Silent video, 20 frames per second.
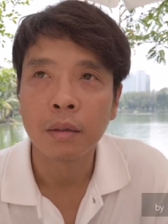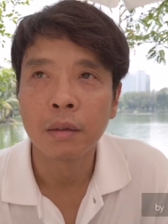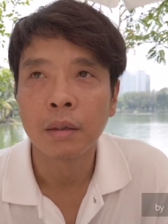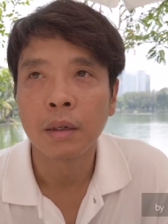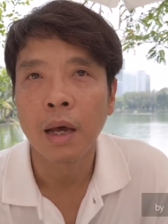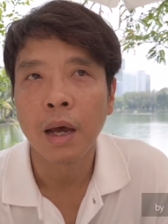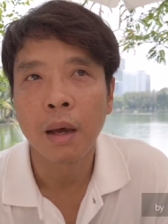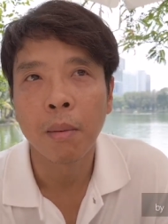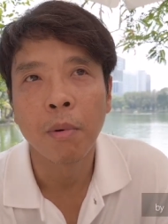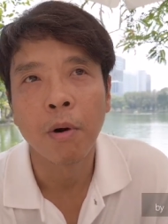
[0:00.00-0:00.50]
ซึ่ง
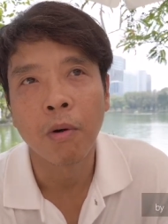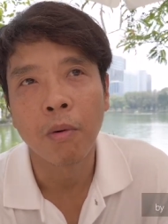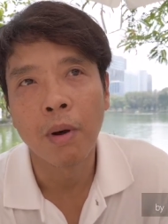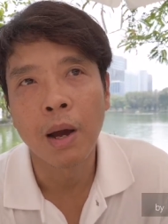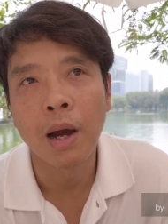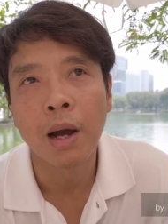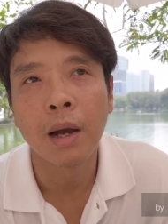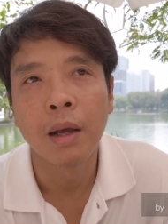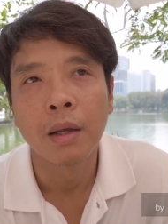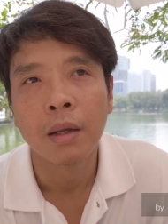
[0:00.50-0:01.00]
ถ้าบอก
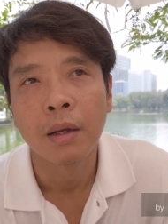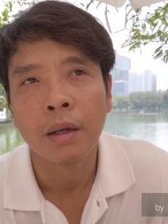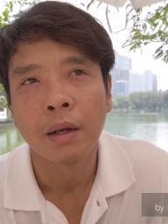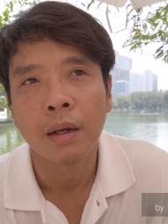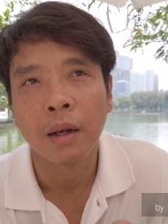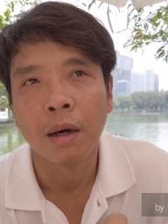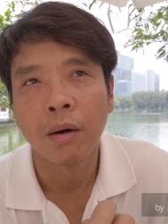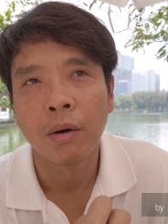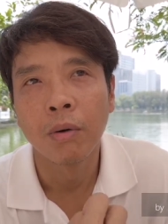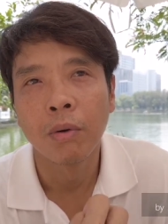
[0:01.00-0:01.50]
ว่า
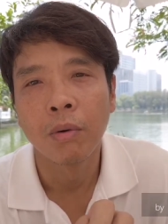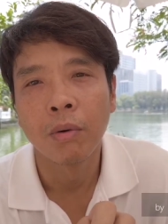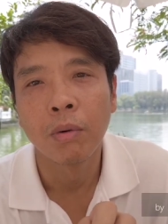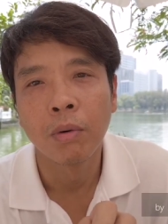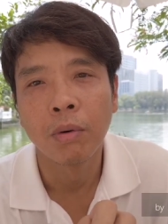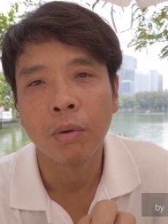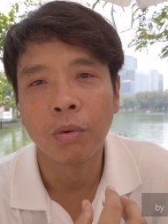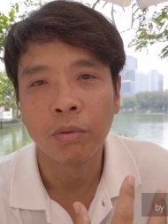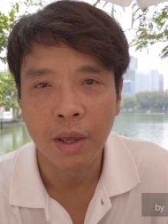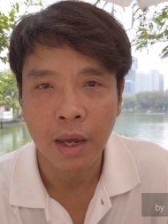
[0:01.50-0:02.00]
เรา
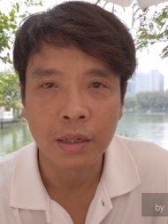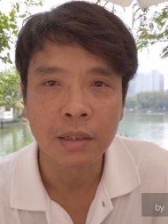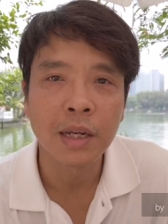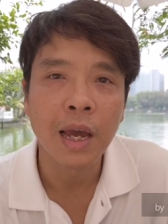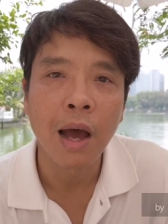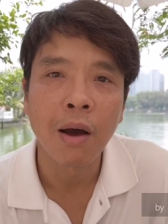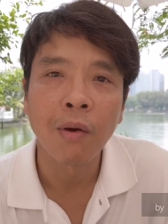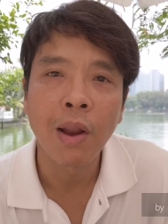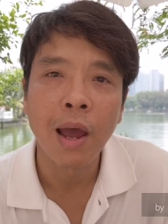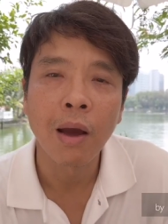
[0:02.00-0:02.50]
ดูแสง
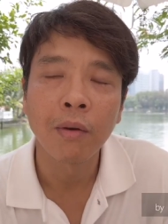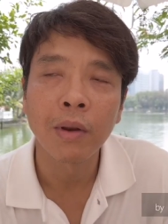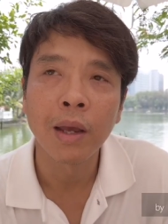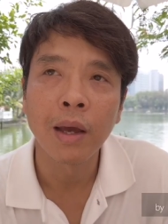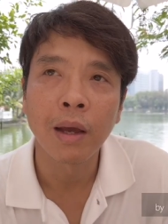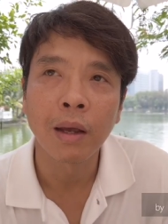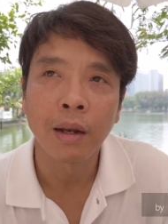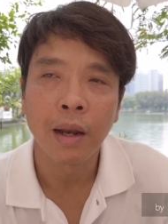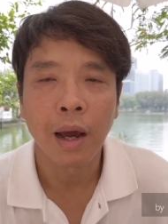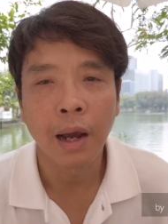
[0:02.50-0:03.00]
เช้าแล้ว
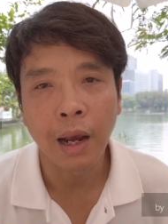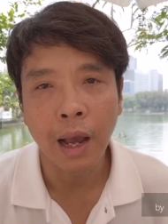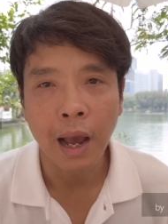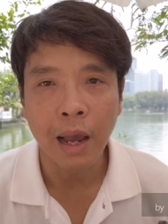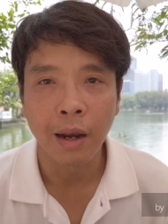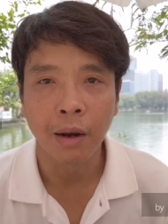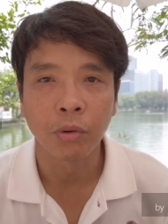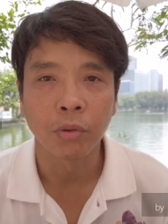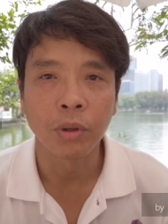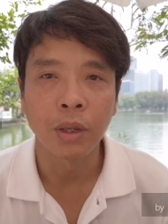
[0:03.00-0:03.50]
เนี่ย ร่าง
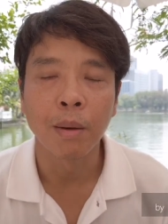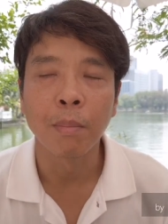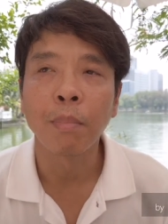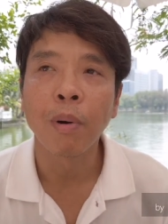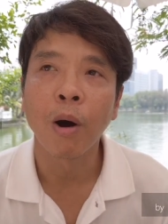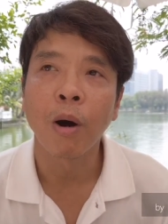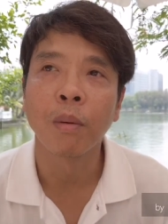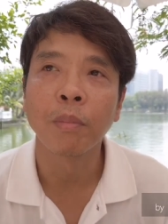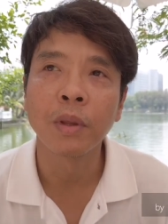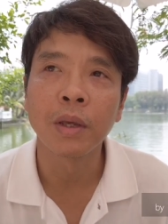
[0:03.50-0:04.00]
กายเราเตรียม
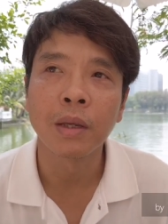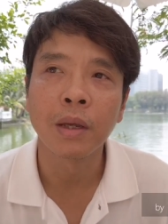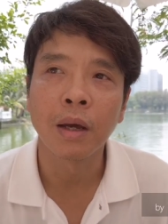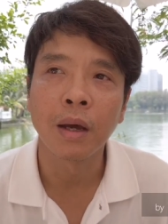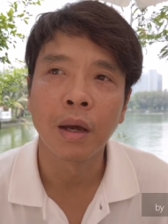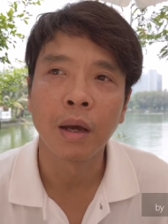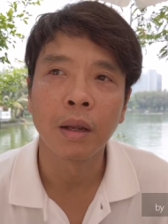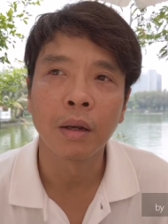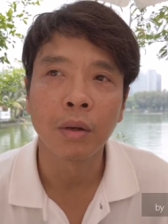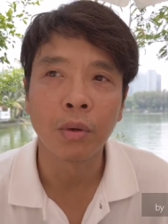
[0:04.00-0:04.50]
พร้อมที่
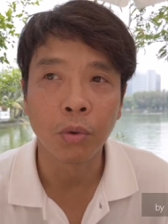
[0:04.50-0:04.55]
จะ